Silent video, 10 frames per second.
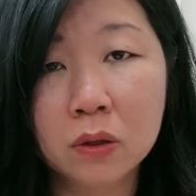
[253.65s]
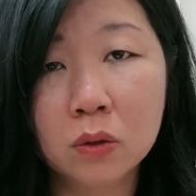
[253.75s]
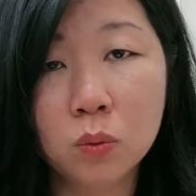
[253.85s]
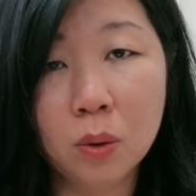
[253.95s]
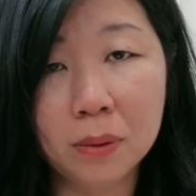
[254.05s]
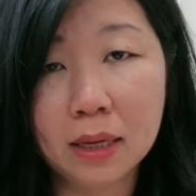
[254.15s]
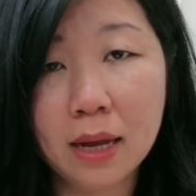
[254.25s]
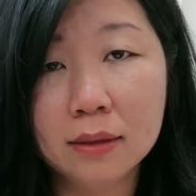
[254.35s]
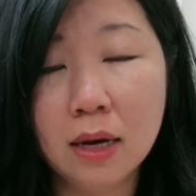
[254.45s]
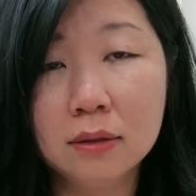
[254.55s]
我们
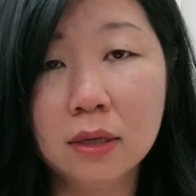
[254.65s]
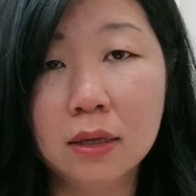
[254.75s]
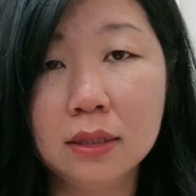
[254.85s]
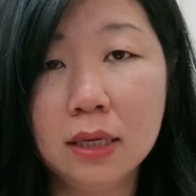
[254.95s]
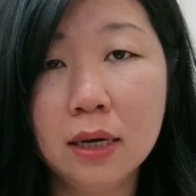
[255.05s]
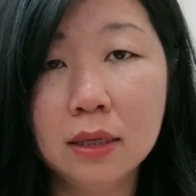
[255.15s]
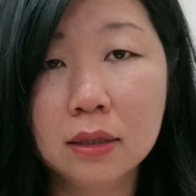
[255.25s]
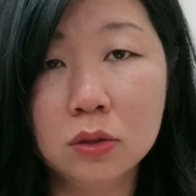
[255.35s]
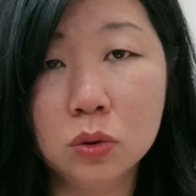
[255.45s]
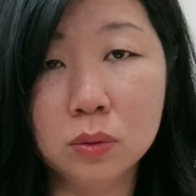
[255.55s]
看到的第二
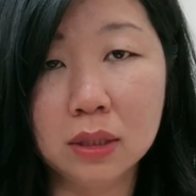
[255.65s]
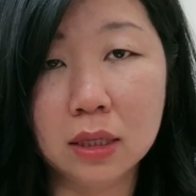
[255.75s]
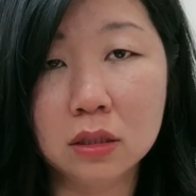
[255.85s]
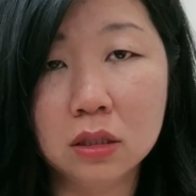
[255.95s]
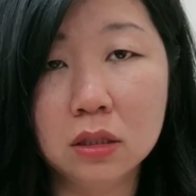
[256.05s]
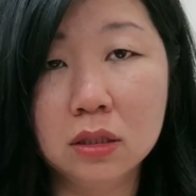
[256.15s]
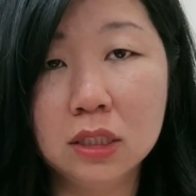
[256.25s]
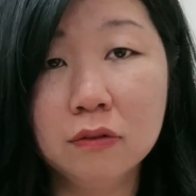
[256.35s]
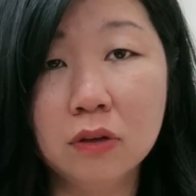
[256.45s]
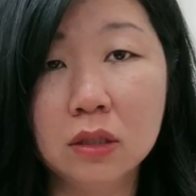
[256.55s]
个重点是
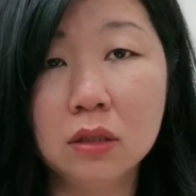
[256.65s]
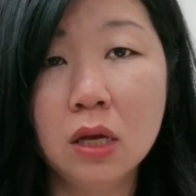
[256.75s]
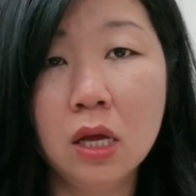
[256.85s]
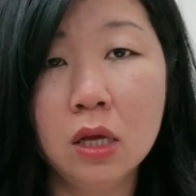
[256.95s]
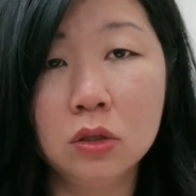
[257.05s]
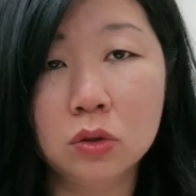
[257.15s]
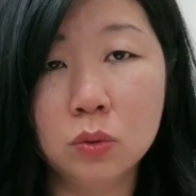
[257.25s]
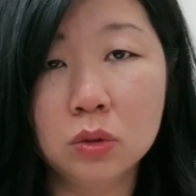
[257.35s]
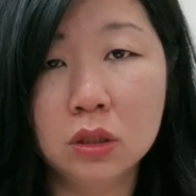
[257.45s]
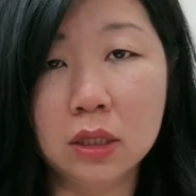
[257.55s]
经文
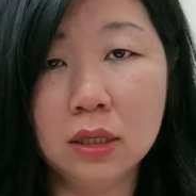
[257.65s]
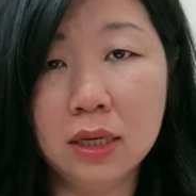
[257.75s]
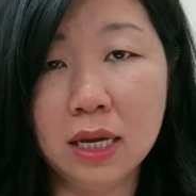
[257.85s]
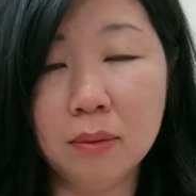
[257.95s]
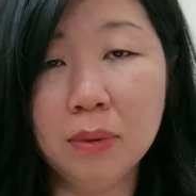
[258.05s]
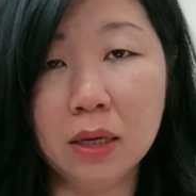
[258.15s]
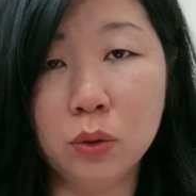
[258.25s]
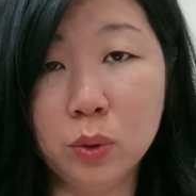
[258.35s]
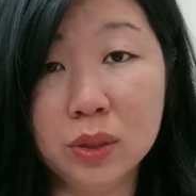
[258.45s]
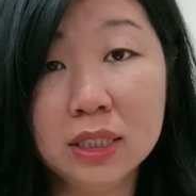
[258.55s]
中神的怜悯
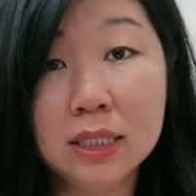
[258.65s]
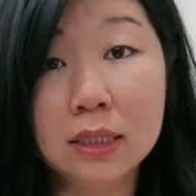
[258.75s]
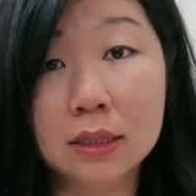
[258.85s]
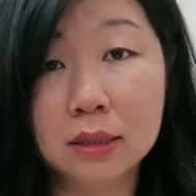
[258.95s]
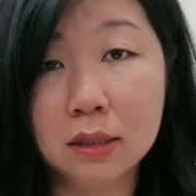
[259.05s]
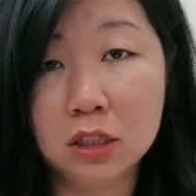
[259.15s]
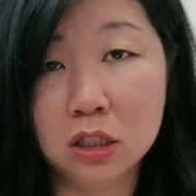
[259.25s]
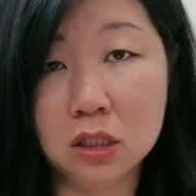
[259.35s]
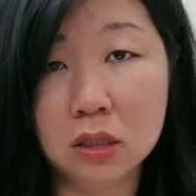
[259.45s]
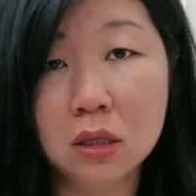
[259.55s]
与信
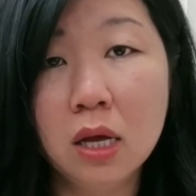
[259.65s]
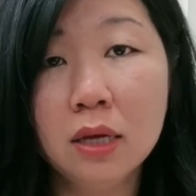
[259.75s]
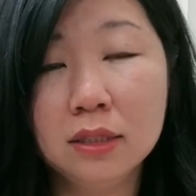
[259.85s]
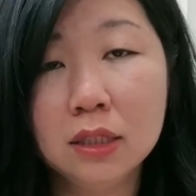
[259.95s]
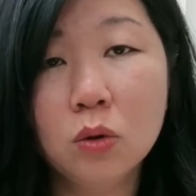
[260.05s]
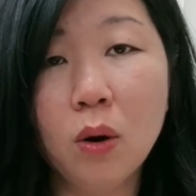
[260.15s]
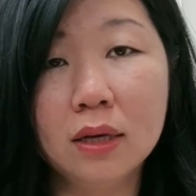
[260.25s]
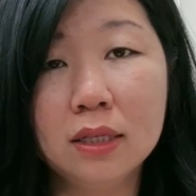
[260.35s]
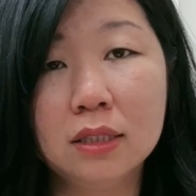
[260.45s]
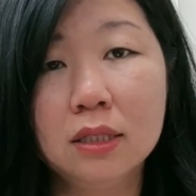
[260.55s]
实，尽
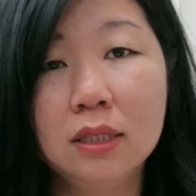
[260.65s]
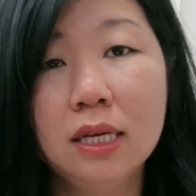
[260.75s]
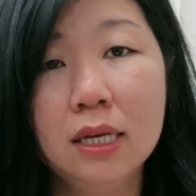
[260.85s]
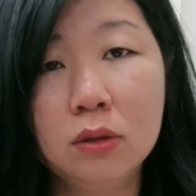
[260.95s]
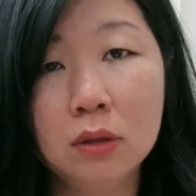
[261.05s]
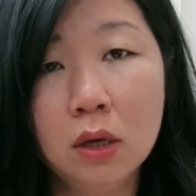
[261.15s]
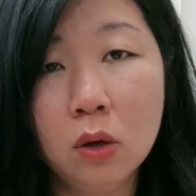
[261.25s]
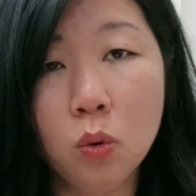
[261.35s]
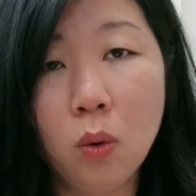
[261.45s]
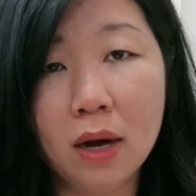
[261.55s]
管以色列
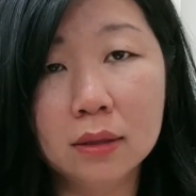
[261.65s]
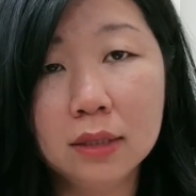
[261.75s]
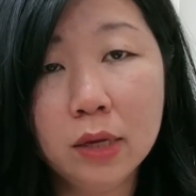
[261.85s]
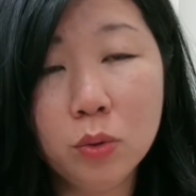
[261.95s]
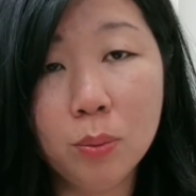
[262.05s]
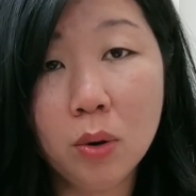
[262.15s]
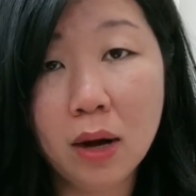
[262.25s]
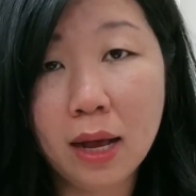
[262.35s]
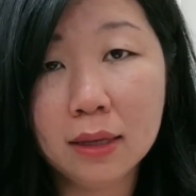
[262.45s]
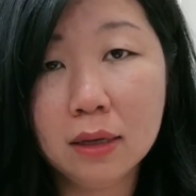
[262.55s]
王耶罗波
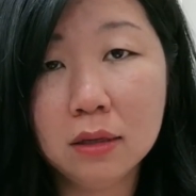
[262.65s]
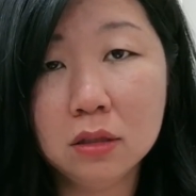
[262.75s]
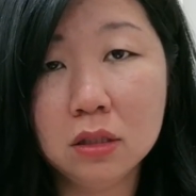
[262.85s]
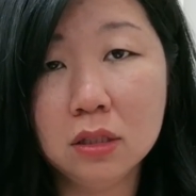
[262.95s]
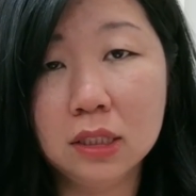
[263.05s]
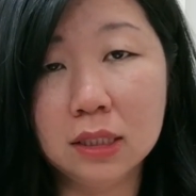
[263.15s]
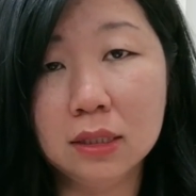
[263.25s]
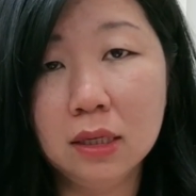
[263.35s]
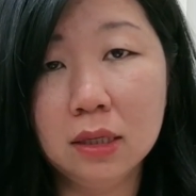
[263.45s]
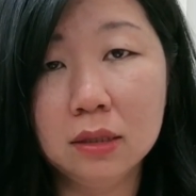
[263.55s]
安二世行
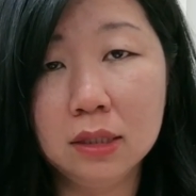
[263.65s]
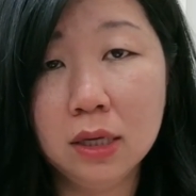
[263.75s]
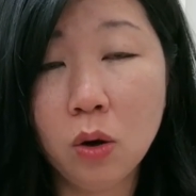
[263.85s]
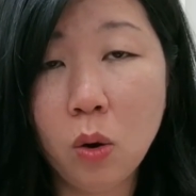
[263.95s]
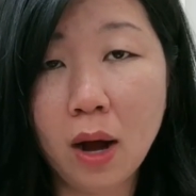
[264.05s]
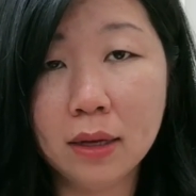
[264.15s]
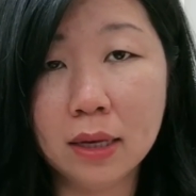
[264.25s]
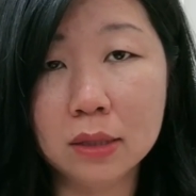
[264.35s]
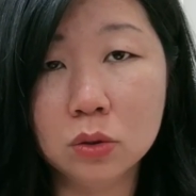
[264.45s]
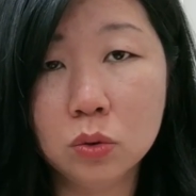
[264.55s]
了耶和华
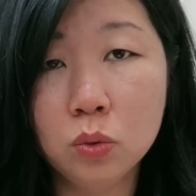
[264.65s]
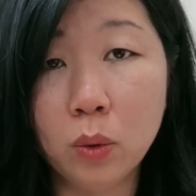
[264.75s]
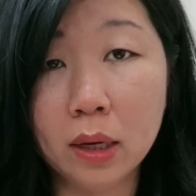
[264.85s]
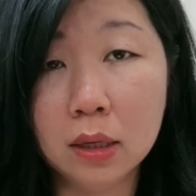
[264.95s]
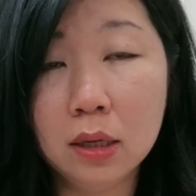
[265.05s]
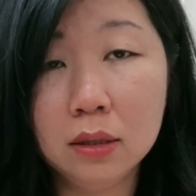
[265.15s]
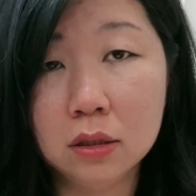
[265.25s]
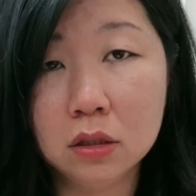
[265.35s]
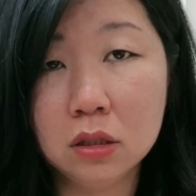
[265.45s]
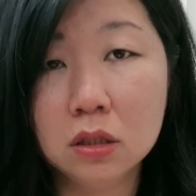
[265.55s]
眼中为恶的
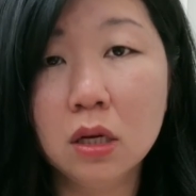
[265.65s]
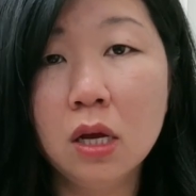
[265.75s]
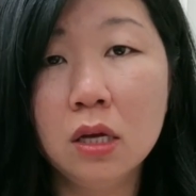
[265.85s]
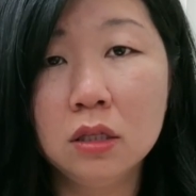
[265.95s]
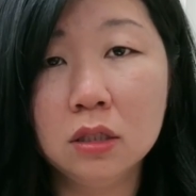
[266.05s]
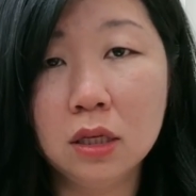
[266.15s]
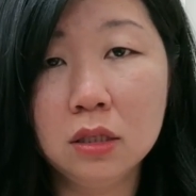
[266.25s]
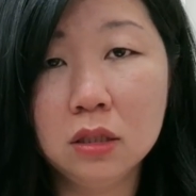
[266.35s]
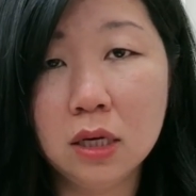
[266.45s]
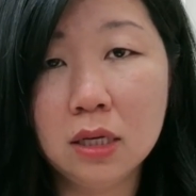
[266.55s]
事，
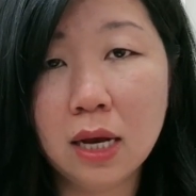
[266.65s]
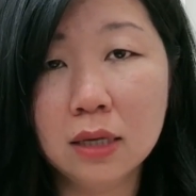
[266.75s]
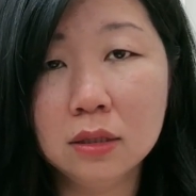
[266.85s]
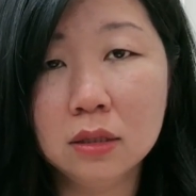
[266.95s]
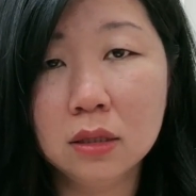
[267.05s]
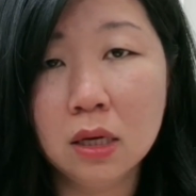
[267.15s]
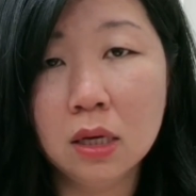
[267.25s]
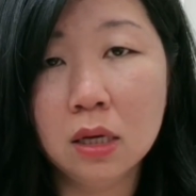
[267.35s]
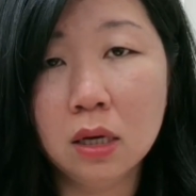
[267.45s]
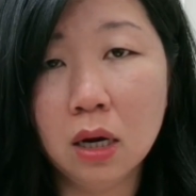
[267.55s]
神仍然是，
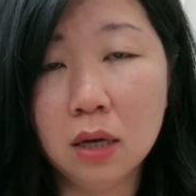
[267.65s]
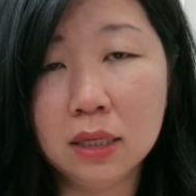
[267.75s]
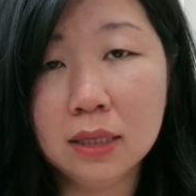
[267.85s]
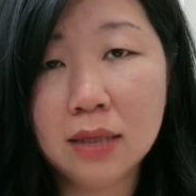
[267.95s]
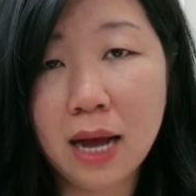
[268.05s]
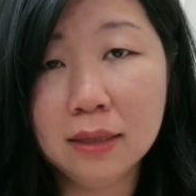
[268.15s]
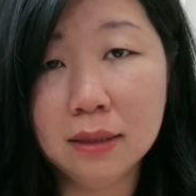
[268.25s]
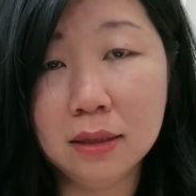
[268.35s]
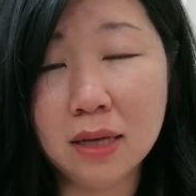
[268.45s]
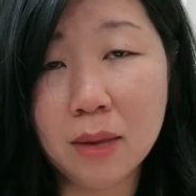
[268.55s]
呃，因他
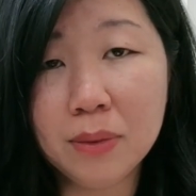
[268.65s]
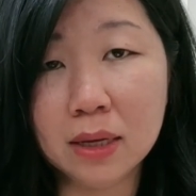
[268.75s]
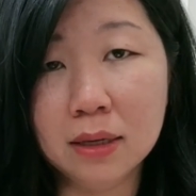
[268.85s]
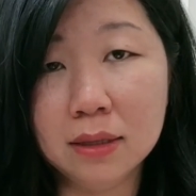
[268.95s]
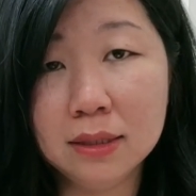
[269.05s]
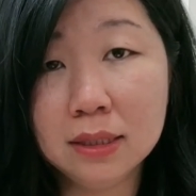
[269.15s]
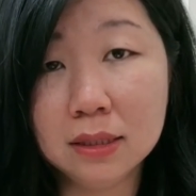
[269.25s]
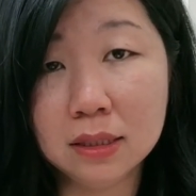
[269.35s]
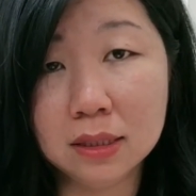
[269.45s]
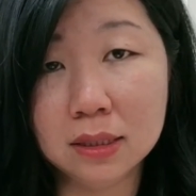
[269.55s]
的怜悯和信
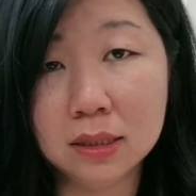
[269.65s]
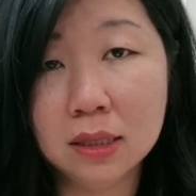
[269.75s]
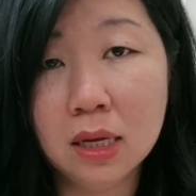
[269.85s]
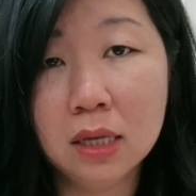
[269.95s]
实。